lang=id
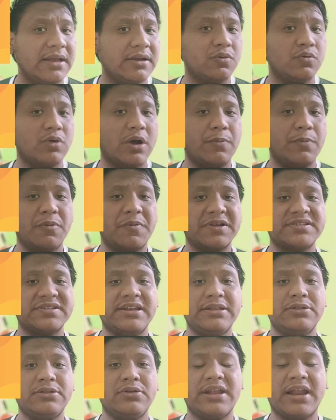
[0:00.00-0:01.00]
Kak?
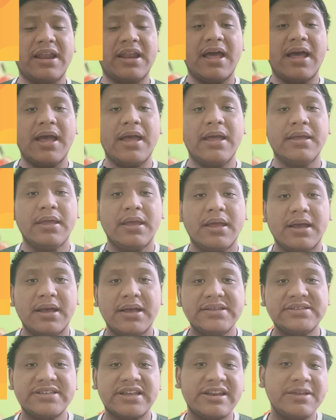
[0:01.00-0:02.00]
20% itu adalah
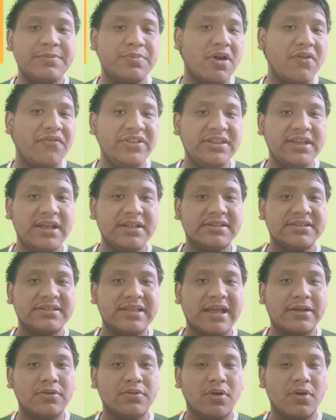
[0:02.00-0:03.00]
Eh, sharing profit yang
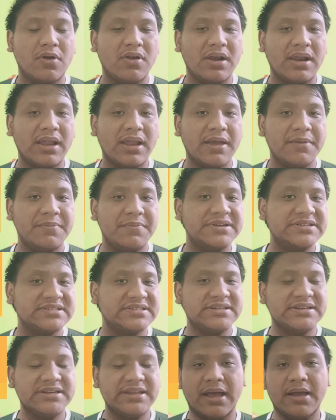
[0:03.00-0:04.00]
ditanggung oleh
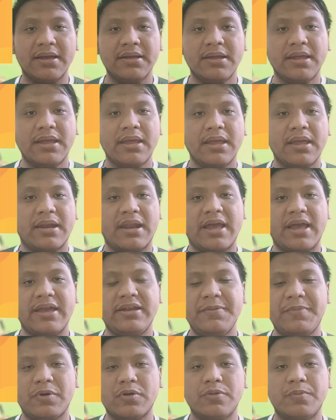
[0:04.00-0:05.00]
merchant ya. Nah,
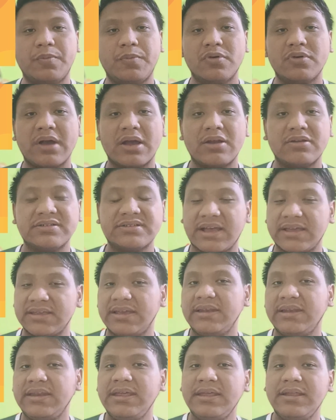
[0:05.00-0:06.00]
ini berhubung kalau
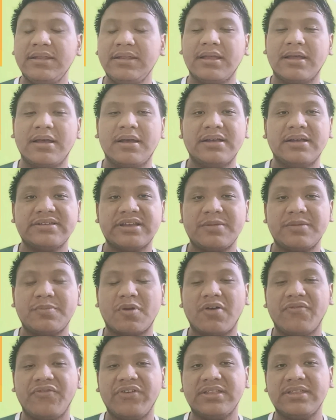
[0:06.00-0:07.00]
saya ini uh, sharing
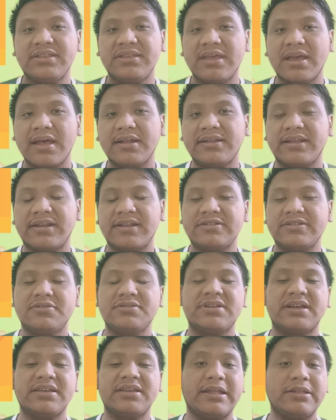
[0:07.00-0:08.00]
profitnya di
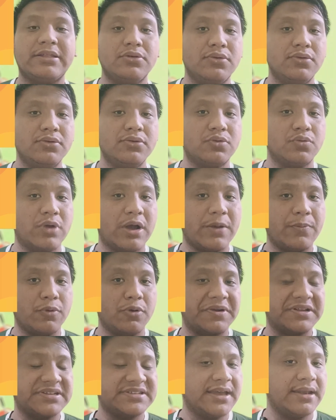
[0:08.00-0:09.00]
resource saya itu
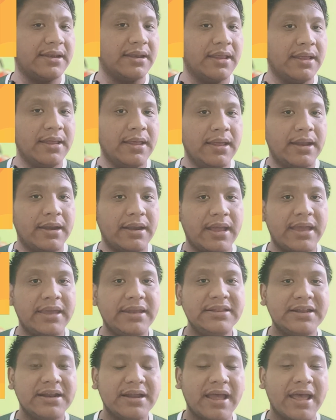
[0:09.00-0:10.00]
20%. Nah,
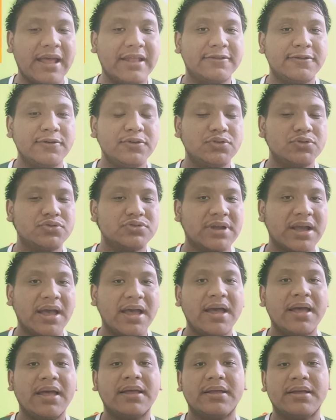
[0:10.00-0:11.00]
ini tergantung
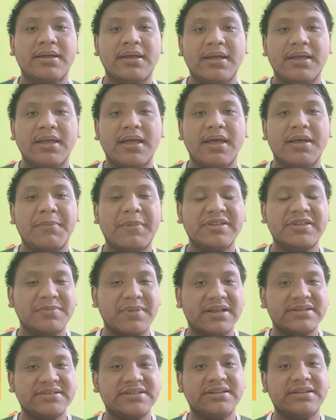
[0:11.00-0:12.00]
juga eh,
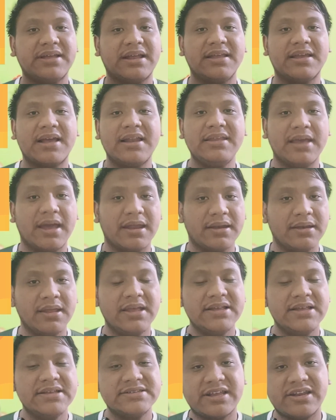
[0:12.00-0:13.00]
masing-masing uh, dari kalian
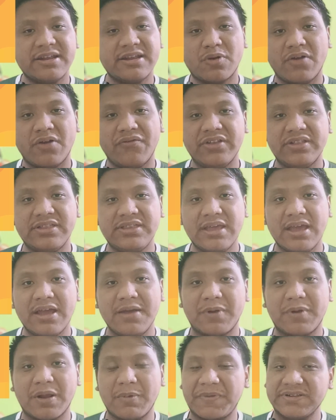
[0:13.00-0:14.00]
sharing
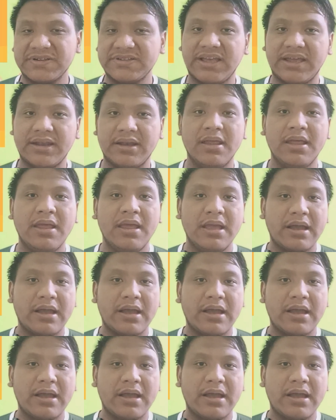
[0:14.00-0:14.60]
profitnya berapa persen.